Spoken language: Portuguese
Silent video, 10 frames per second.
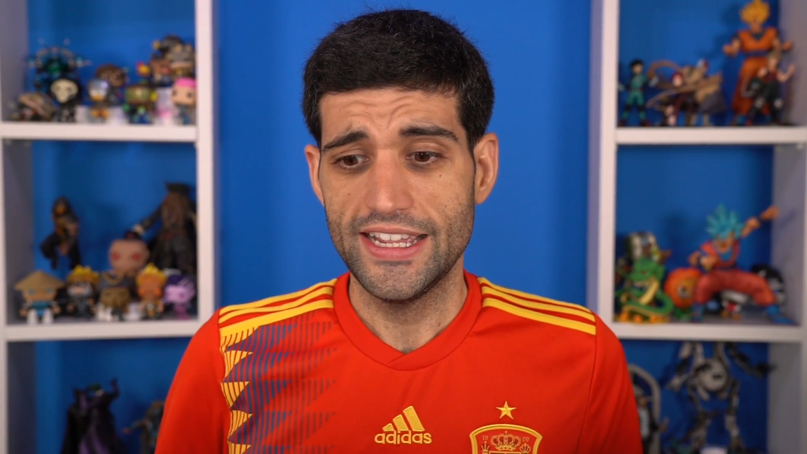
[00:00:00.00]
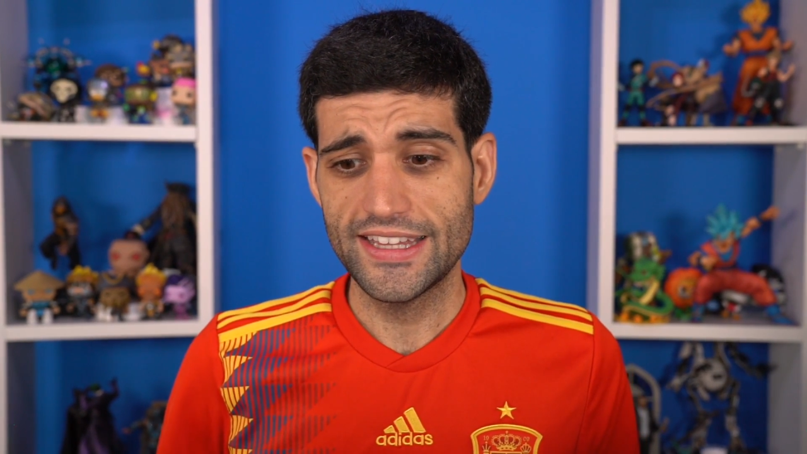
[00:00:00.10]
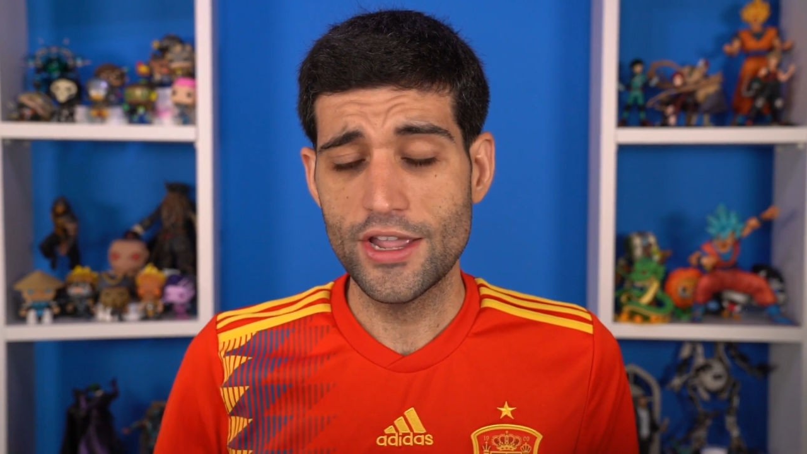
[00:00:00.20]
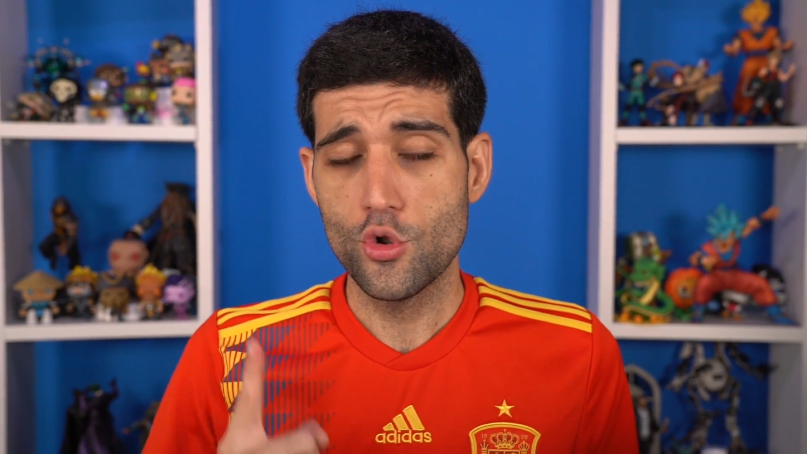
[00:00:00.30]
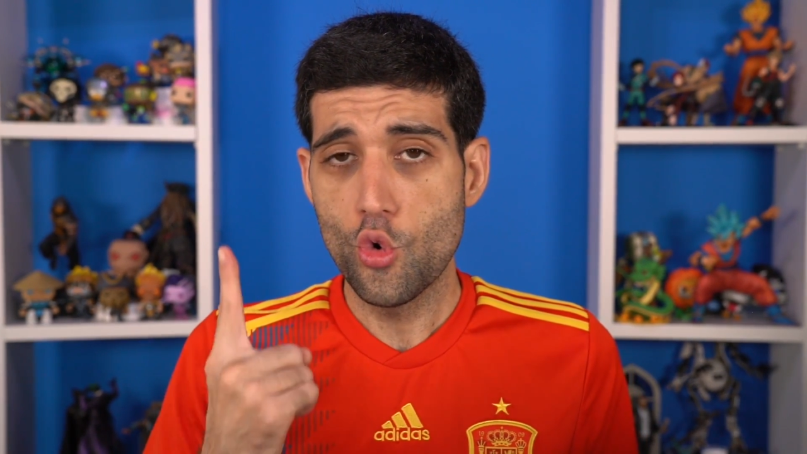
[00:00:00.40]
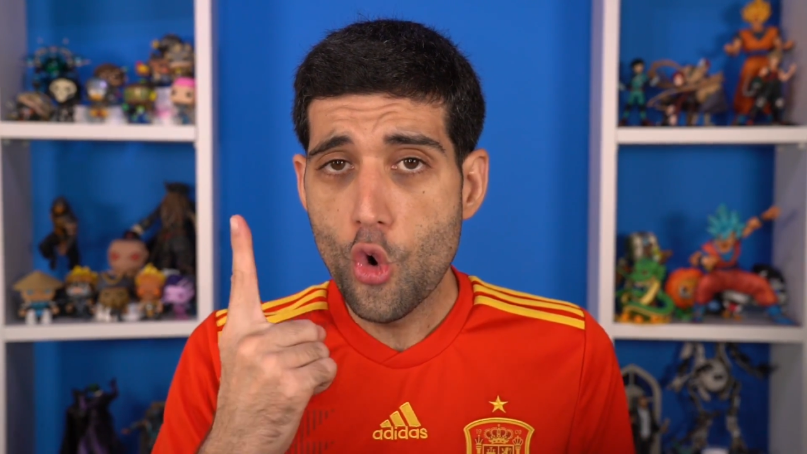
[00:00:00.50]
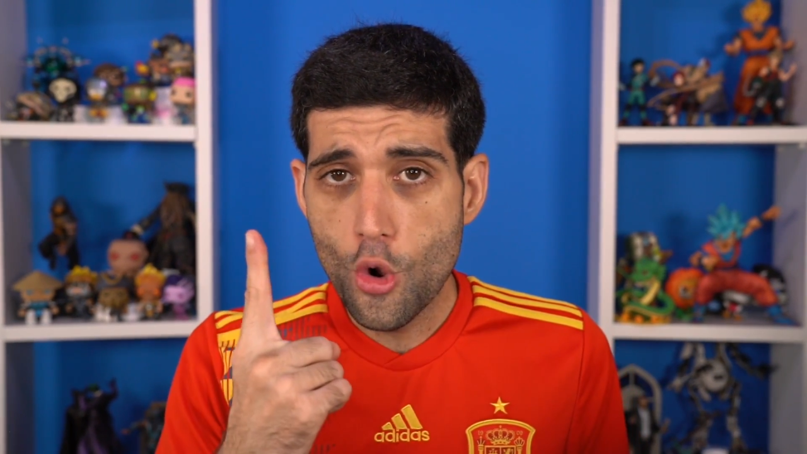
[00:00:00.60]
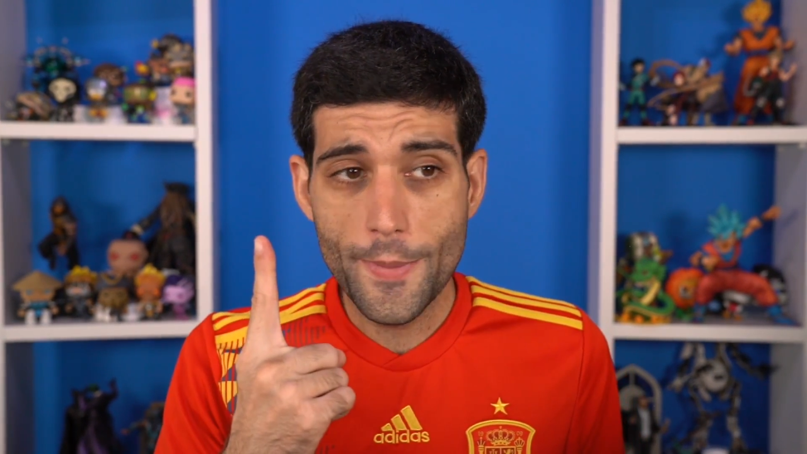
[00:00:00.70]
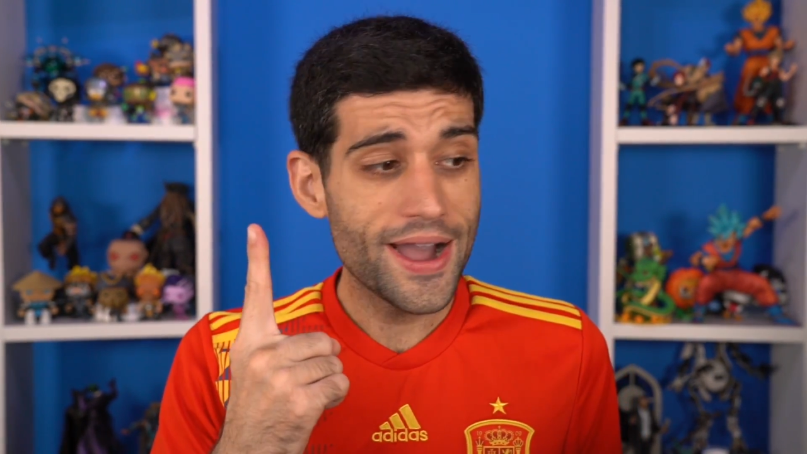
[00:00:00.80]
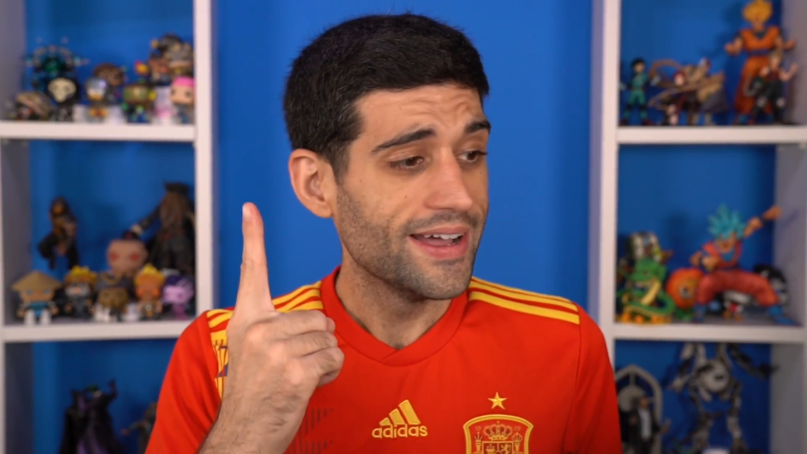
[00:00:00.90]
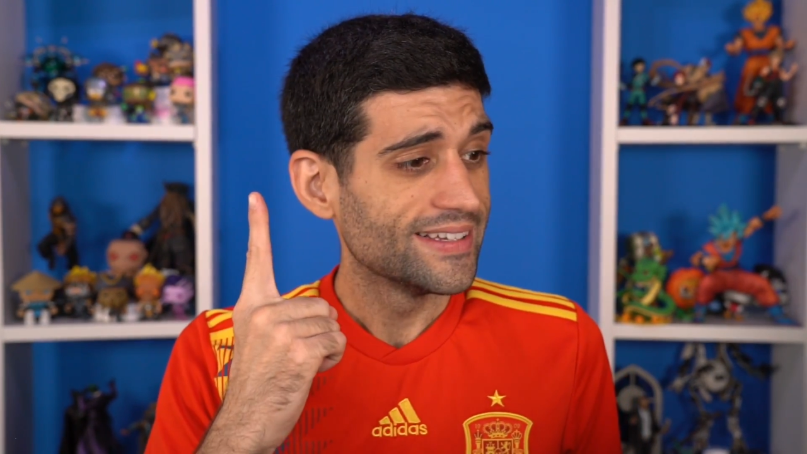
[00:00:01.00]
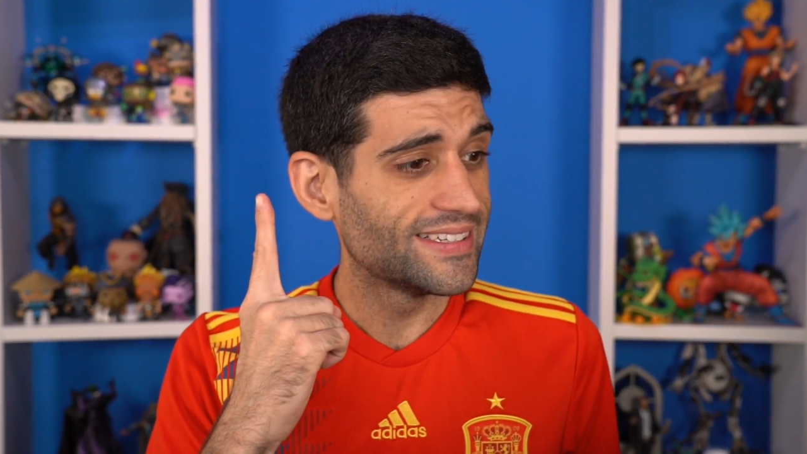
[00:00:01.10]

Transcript: e tem uma